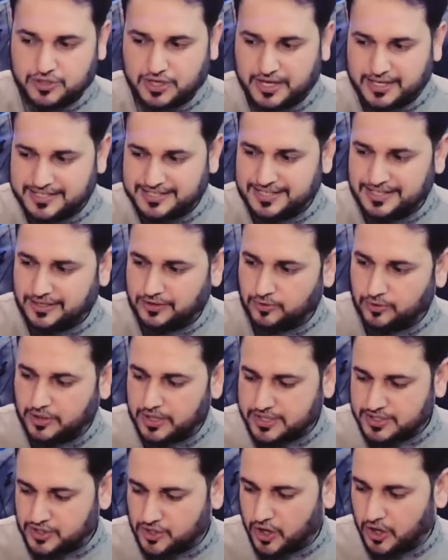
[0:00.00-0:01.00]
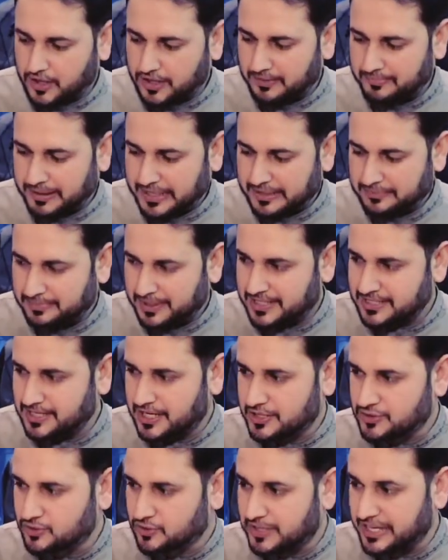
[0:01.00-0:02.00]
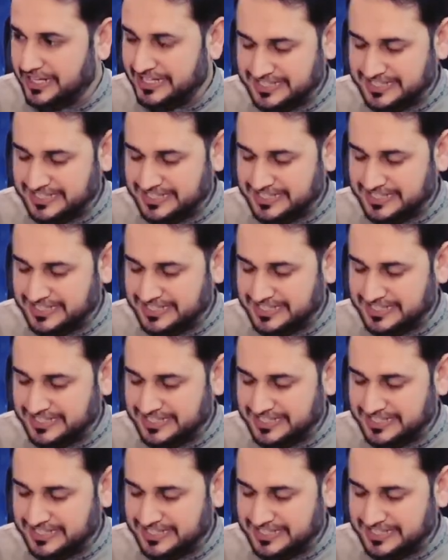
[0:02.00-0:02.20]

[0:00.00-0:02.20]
चार्जर है उनका स्टॉक हमारे पास आ चुका है